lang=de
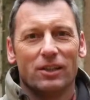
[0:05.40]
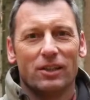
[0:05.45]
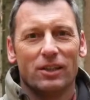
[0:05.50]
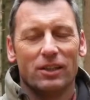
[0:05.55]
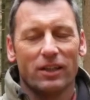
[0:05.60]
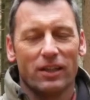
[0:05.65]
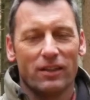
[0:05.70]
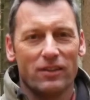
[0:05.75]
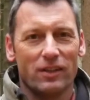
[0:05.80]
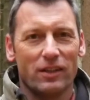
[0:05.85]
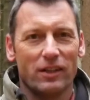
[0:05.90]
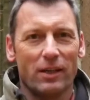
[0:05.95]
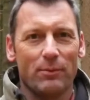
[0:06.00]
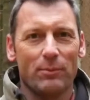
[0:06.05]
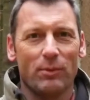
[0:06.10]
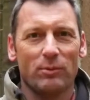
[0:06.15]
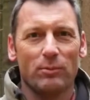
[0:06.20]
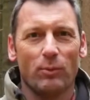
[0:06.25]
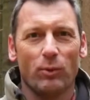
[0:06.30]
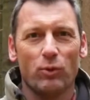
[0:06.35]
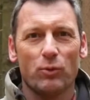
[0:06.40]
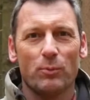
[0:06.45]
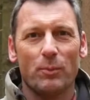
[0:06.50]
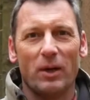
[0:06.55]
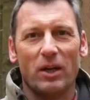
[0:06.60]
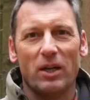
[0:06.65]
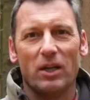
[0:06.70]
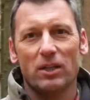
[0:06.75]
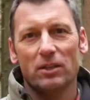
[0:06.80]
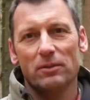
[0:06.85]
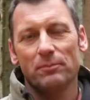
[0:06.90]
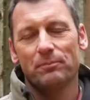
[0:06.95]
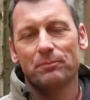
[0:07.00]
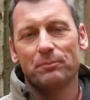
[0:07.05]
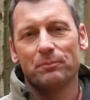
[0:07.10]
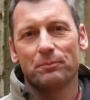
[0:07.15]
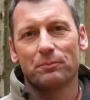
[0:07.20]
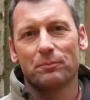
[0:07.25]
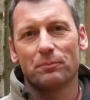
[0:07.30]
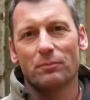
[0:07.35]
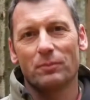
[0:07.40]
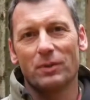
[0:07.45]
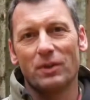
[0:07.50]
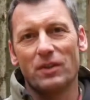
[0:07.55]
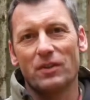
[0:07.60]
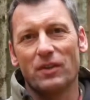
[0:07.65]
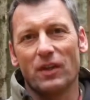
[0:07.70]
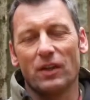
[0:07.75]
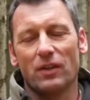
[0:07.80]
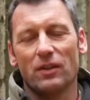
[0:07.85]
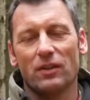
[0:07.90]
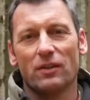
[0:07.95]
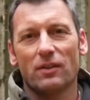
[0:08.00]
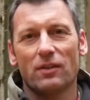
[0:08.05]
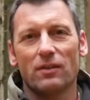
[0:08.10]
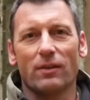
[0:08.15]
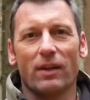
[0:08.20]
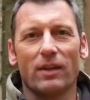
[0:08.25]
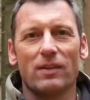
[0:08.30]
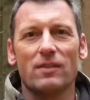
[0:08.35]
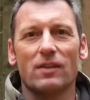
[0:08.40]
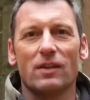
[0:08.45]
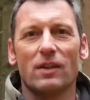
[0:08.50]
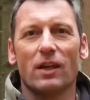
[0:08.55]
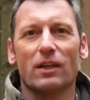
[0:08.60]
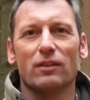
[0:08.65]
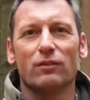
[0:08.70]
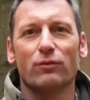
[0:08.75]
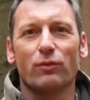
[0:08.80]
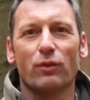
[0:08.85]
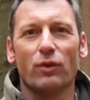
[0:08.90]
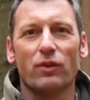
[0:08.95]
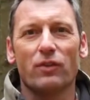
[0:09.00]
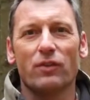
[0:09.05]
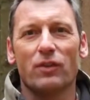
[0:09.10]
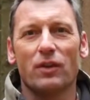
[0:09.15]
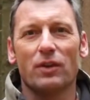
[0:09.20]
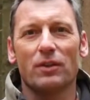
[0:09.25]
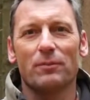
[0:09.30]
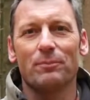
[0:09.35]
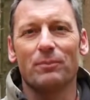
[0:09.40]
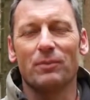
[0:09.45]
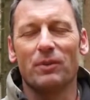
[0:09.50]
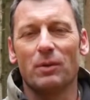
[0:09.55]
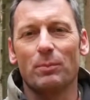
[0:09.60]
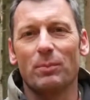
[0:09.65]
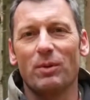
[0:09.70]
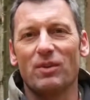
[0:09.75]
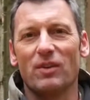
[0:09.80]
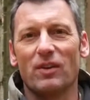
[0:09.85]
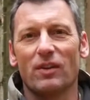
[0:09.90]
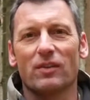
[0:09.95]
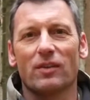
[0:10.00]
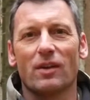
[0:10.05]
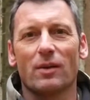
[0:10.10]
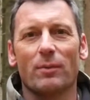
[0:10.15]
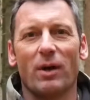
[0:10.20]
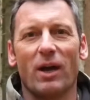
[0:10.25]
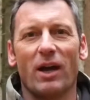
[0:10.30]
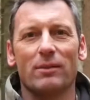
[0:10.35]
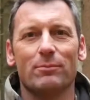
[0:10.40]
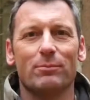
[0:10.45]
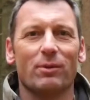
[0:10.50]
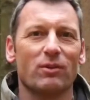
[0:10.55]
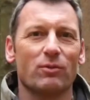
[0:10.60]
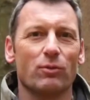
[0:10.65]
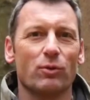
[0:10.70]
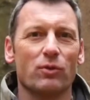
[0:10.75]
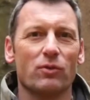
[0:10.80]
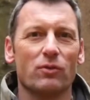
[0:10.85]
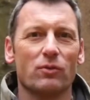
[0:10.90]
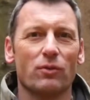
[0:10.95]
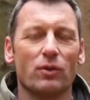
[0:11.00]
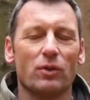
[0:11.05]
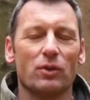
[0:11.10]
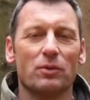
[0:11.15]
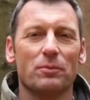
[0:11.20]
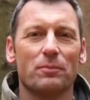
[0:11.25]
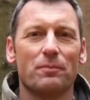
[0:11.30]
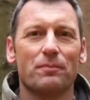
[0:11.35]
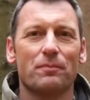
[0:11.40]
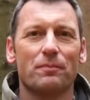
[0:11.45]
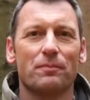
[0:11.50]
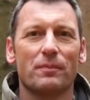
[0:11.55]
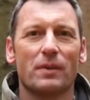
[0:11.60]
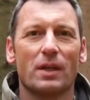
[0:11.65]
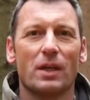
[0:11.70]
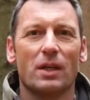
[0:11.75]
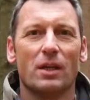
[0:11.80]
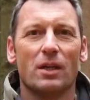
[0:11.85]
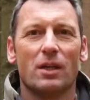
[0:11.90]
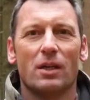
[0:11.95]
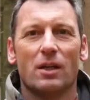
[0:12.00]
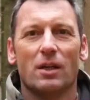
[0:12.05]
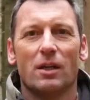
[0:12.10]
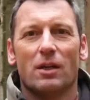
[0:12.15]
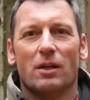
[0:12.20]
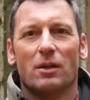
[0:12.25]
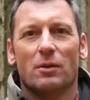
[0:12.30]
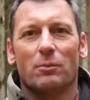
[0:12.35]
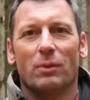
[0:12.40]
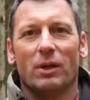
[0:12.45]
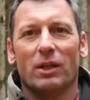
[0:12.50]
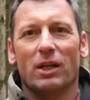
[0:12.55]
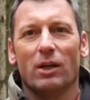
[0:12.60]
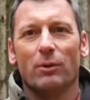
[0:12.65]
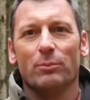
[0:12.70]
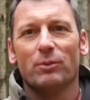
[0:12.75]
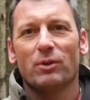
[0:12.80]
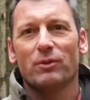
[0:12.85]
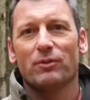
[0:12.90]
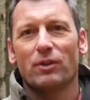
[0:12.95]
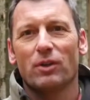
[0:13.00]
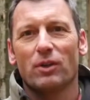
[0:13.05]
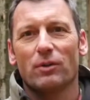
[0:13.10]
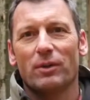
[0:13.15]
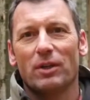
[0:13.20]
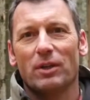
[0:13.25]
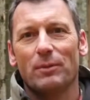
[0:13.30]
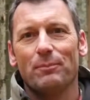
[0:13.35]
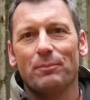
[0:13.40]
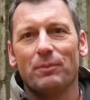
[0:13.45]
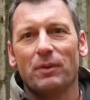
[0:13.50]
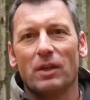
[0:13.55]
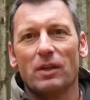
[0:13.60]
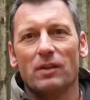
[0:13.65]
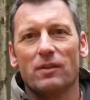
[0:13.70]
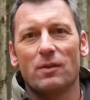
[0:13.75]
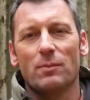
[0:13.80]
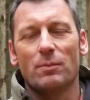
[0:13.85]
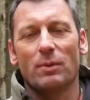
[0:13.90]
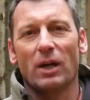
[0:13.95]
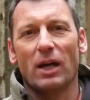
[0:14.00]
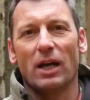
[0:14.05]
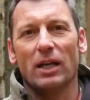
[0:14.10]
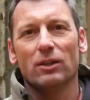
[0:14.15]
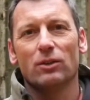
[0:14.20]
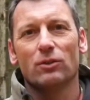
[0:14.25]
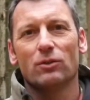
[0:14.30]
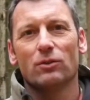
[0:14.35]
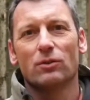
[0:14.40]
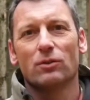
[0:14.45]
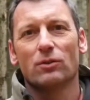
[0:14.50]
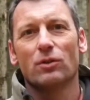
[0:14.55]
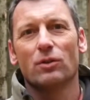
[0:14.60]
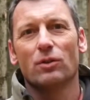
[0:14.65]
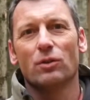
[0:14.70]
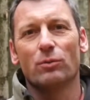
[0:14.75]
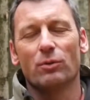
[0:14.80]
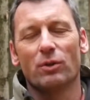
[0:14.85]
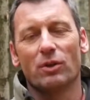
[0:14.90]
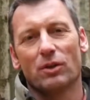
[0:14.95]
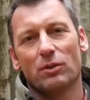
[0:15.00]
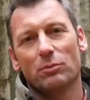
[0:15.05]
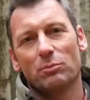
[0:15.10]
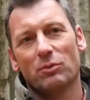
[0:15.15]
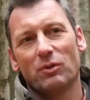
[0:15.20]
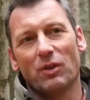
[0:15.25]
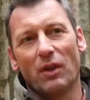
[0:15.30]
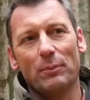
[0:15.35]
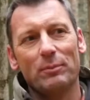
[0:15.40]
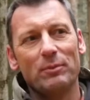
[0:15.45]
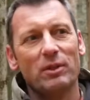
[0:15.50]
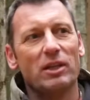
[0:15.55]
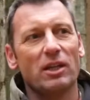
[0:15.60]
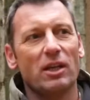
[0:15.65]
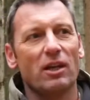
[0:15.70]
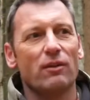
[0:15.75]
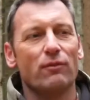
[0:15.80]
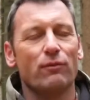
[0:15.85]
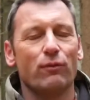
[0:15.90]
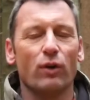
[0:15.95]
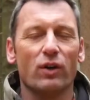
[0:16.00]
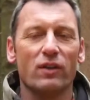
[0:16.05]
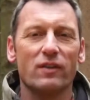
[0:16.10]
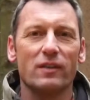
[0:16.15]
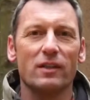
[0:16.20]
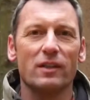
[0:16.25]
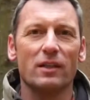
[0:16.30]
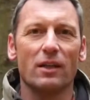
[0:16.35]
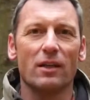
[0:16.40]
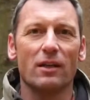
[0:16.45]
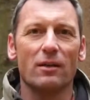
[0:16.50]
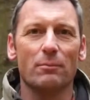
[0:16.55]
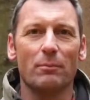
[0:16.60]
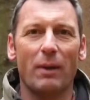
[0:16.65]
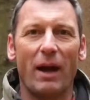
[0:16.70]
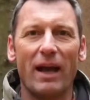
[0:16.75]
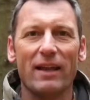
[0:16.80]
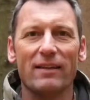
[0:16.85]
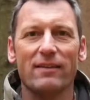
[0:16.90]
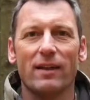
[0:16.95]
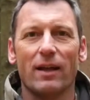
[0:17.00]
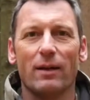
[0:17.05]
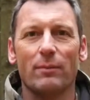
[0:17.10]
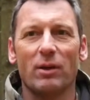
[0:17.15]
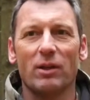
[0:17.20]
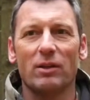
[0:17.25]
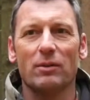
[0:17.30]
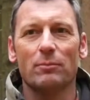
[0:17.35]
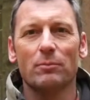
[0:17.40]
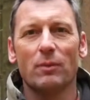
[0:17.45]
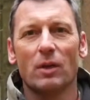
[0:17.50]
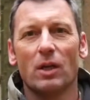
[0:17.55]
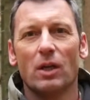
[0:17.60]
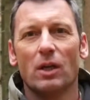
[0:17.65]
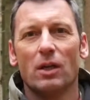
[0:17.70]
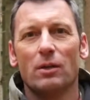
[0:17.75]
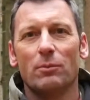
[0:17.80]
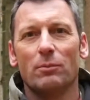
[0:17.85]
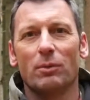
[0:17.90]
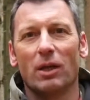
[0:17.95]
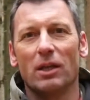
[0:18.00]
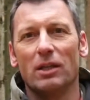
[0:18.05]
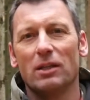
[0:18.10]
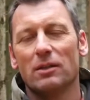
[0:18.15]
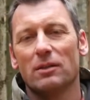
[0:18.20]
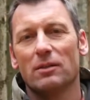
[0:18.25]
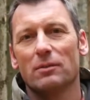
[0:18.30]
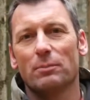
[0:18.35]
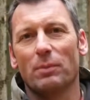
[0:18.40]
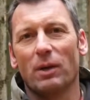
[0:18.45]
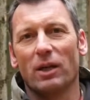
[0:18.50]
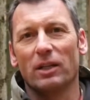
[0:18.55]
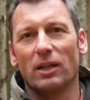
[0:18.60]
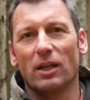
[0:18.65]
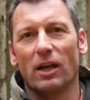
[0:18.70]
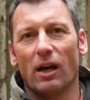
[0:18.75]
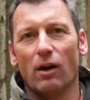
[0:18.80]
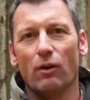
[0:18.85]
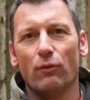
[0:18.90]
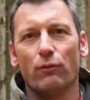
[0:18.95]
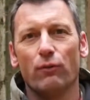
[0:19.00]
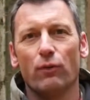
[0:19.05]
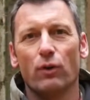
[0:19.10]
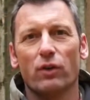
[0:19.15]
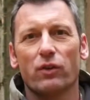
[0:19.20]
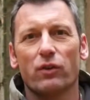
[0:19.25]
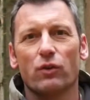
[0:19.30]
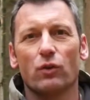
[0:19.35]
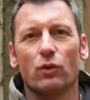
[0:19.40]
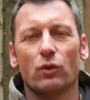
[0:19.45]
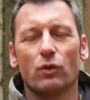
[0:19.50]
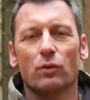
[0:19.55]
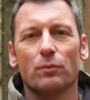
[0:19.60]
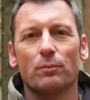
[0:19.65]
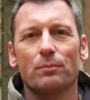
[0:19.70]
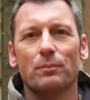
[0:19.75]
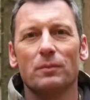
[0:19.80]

Ich heiße Clement Mosbacher, bin seit 20 Jahren Förster in der Bezirkskammer Hartberg-Fürstenfeld. Meine Hauptaufgabe ist die Beratung über sämtliche forstliche Maßnahmen, beginnend bei der Aufforstung,